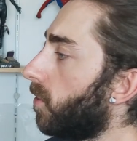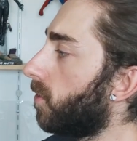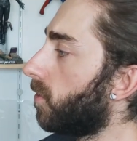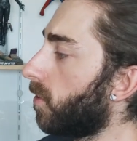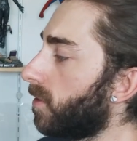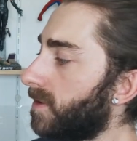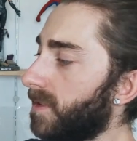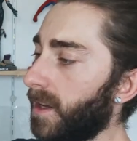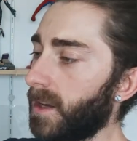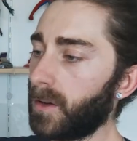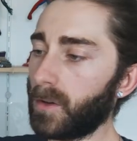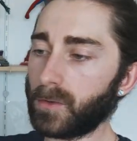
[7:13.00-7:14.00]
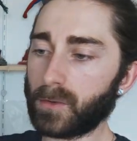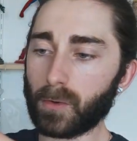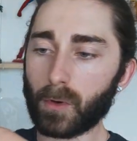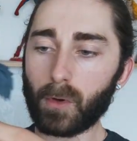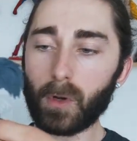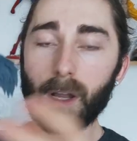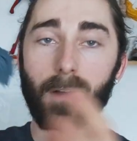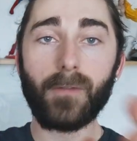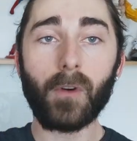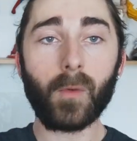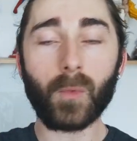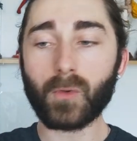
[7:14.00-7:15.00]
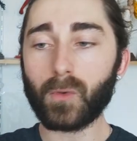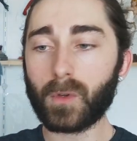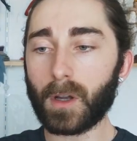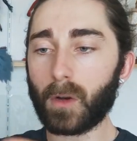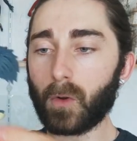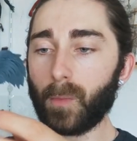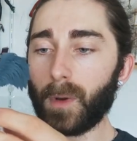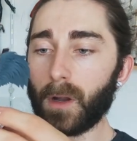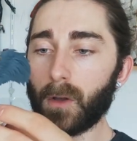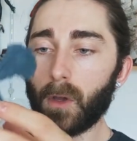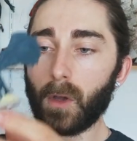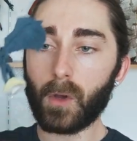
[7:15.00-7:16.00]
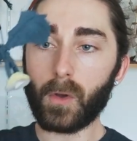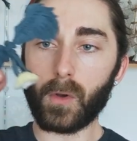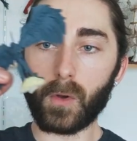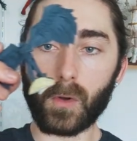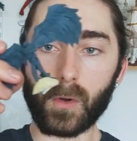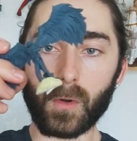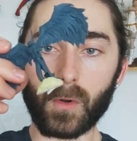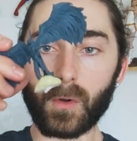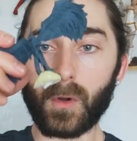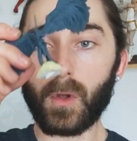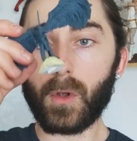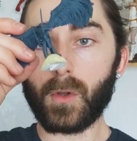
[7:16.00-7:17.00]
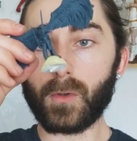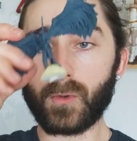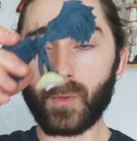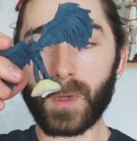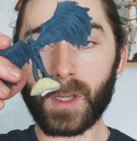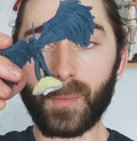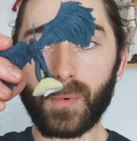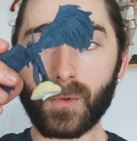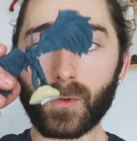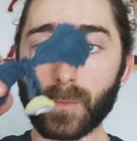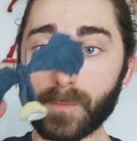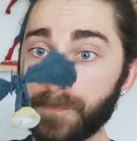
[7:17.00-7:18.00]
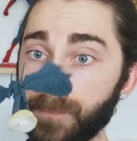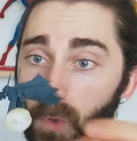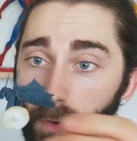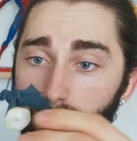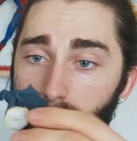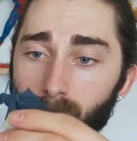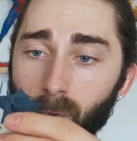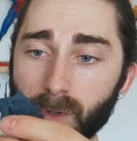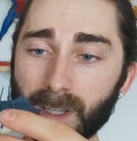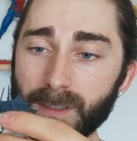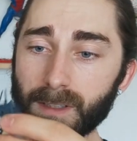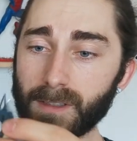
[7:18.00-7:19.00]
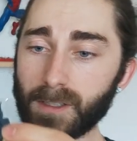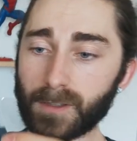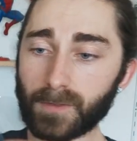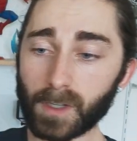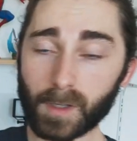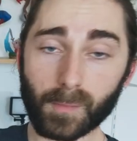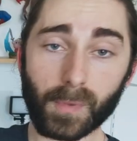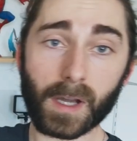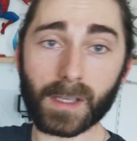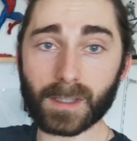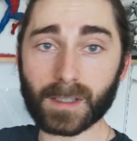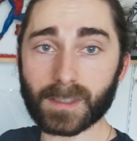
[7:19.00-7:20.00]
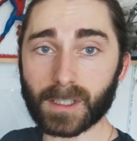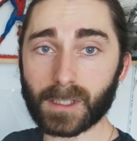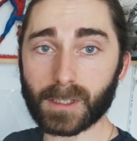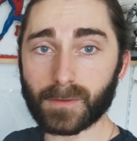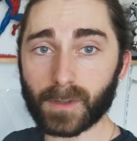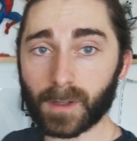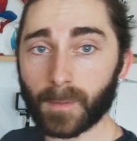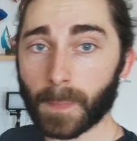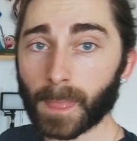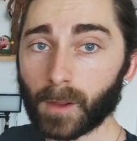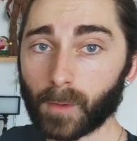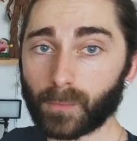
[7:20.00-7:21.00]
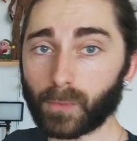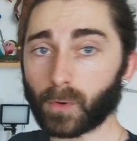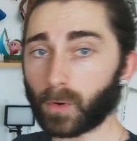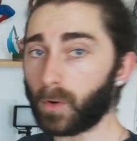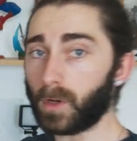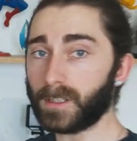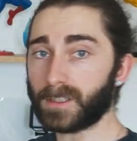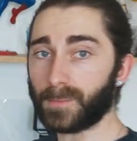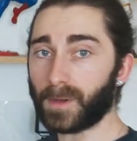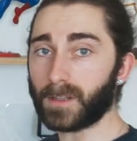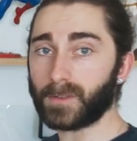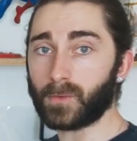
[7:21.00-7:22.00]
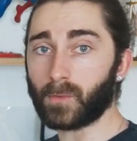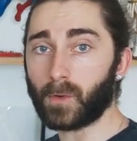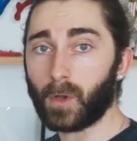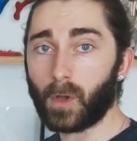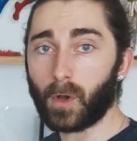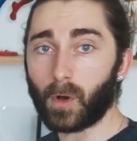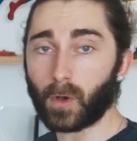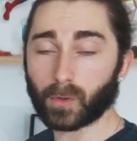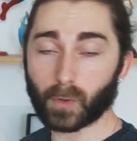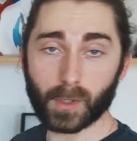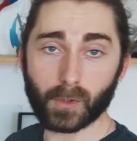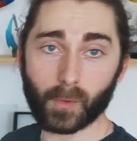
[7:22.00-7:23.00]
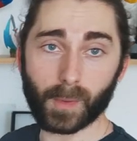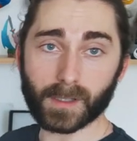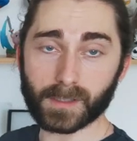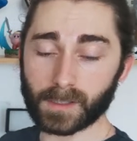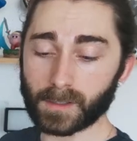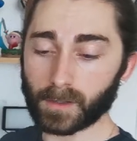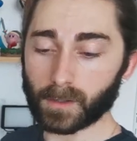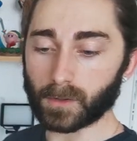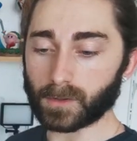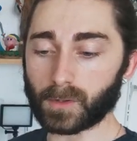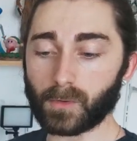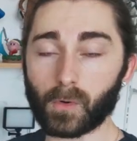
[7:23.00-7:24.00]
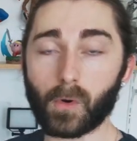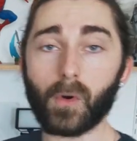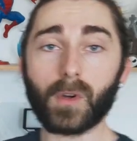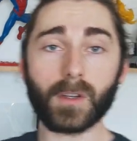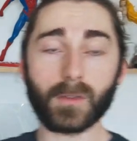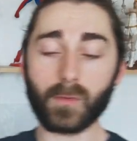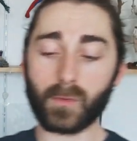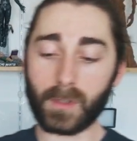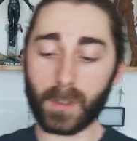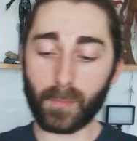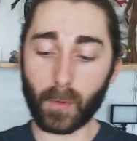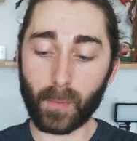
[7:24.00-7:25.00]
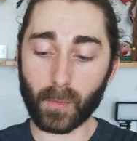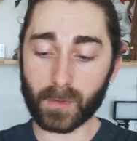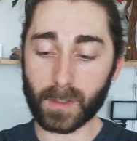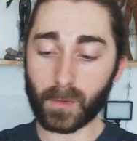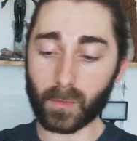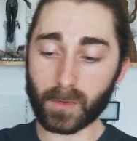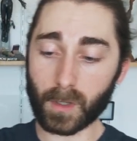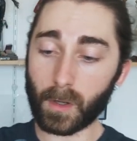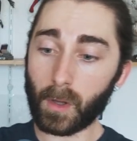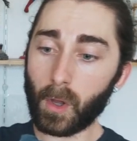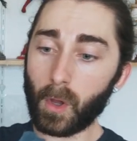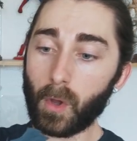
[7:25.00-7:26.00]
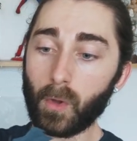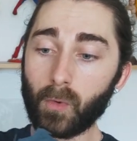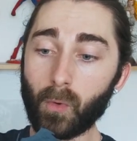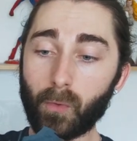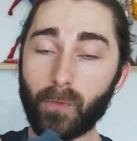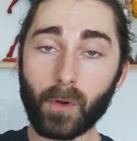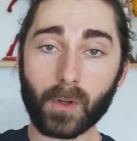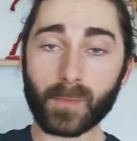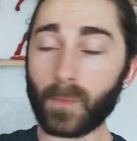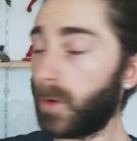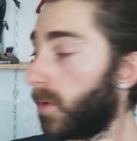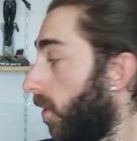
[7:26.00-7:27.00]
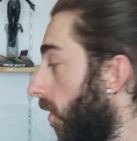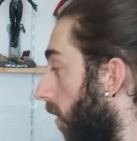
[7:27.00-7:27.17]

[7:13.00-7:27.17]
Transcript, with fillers: tant que ça sur la forme, en tout cas globale, du milliput. Donc vraiment très satisfait. Pareil, très satisfait pour les séparations entre les deux parties. J'ai eu aucun souci pour poncer et tout ça. Donc franchement,